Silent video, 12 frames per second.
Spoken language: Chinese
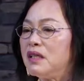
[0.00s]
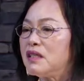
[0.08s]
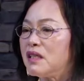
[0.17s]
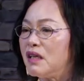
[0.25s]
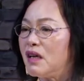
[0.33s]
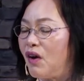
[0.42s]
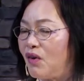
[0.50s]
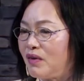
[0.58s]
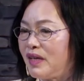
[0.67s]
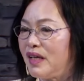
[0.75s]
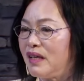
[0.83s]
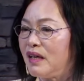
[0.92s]
生老
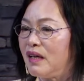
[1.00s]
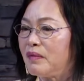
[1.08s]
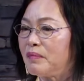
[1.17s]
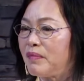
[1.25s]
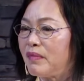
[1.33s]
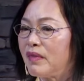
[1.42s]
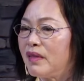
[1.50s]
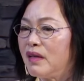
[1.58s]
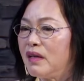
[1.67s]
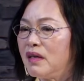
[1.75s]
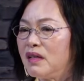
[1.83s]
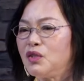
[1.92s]
练呢？
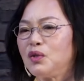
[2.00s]
那就